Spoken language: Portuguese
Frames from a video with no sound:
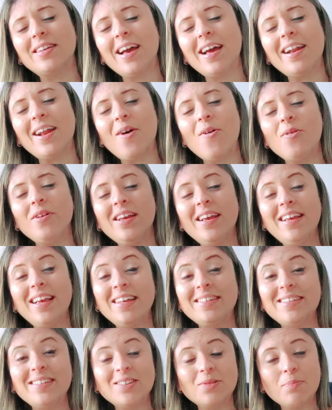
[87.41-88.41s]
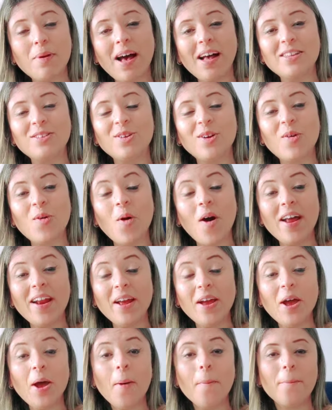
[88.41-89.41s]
canal e esse espaço agora